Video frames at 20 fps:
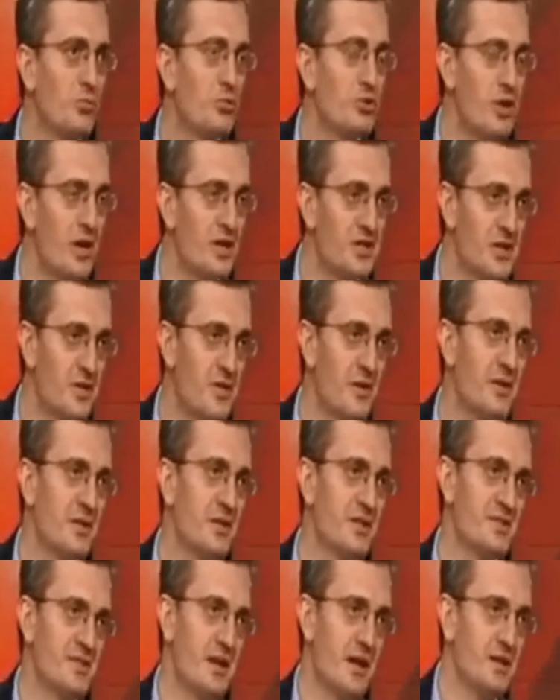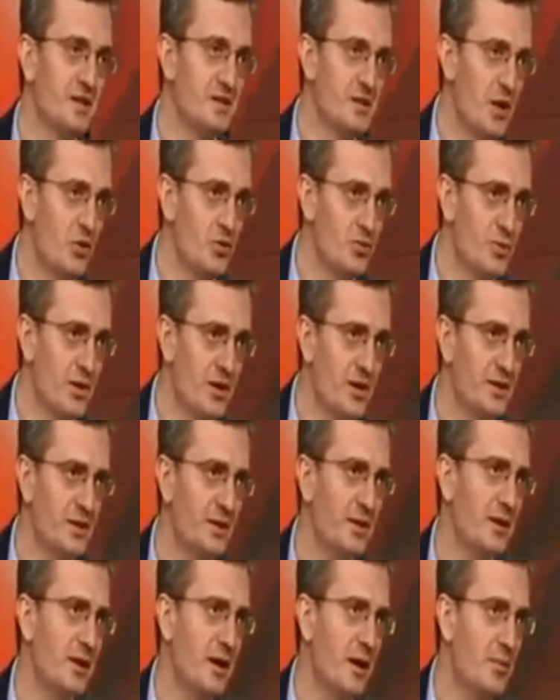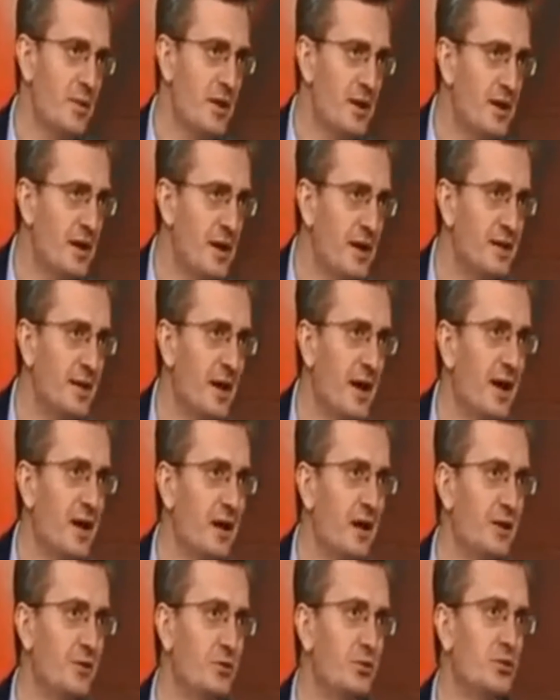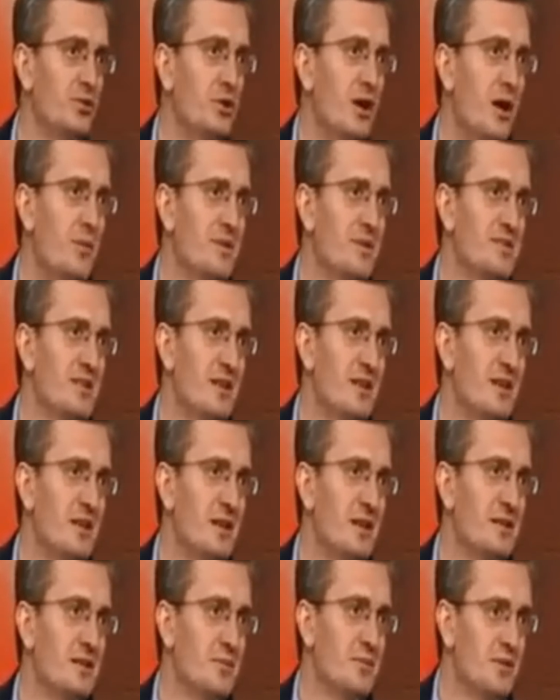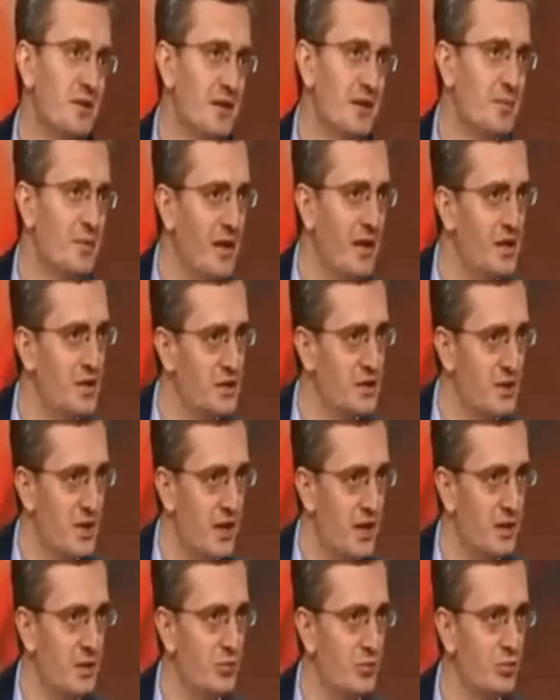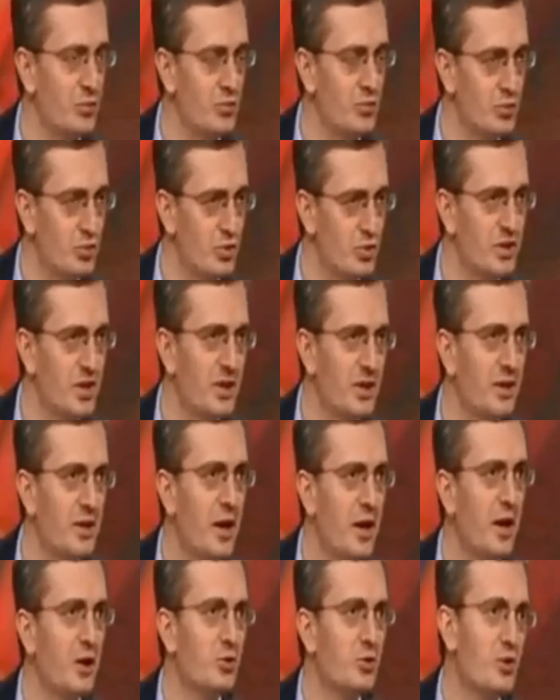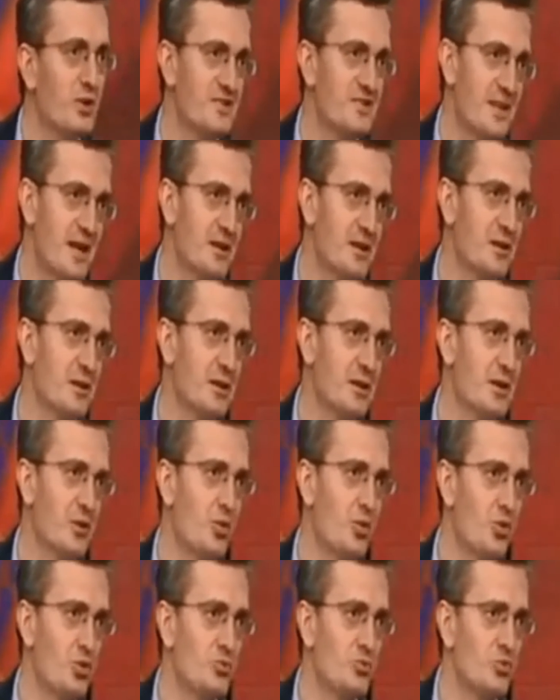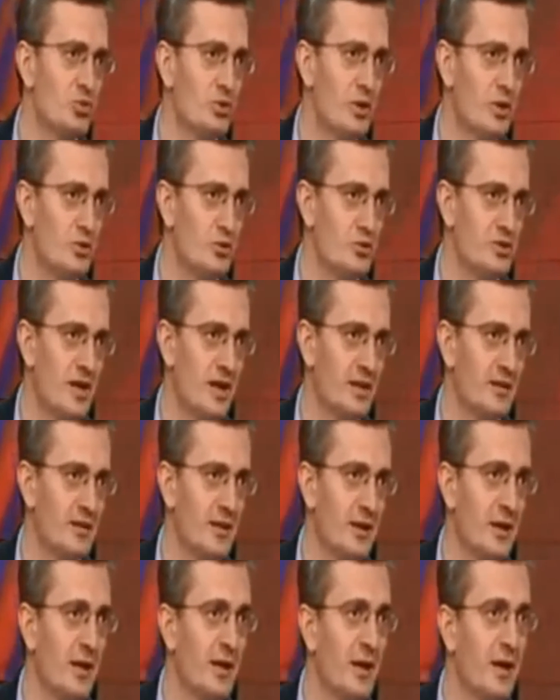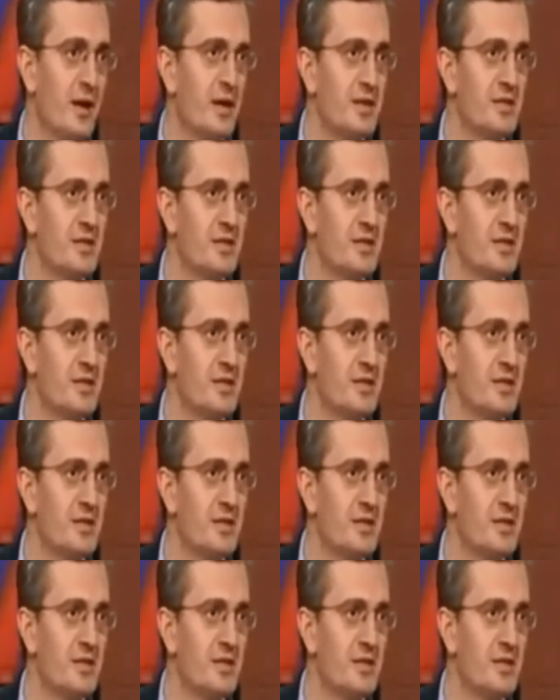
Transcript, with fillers: Bu çerçevede de sadece Avrupa'ya değil Amerika'ya da dünya meselelerinde bir takım eleştirilerde bulundu. Bu Türkiye'nin küresel e, konumunu da yükseltti.